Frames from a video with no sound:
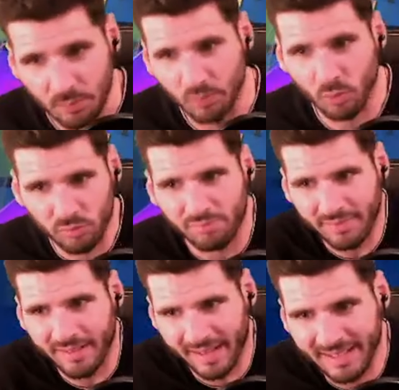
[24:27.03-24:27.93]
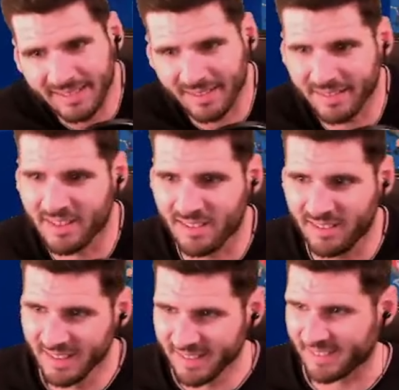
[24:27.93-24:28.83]
Donc, rien que ça déjà,
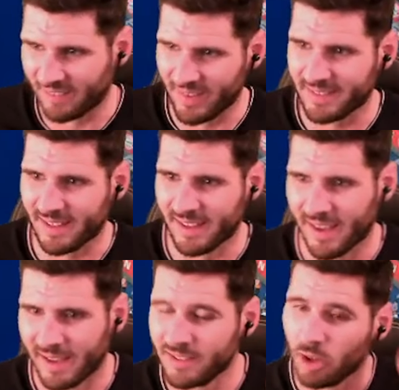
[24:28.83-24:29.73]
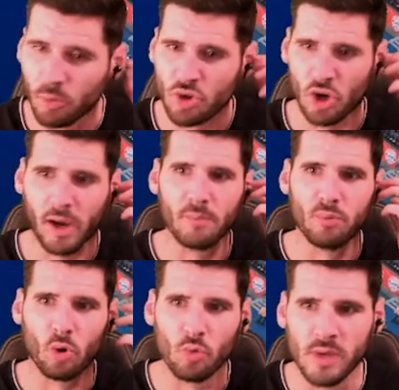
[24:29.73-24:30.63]
ça va être un, énorme choc rien que
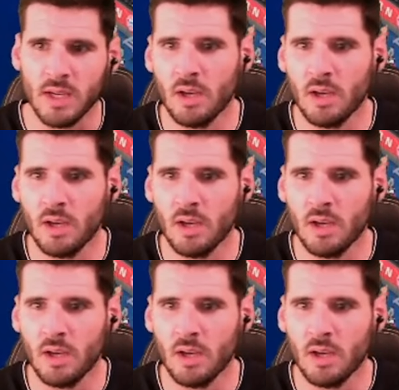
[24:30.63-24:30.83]
pour lui.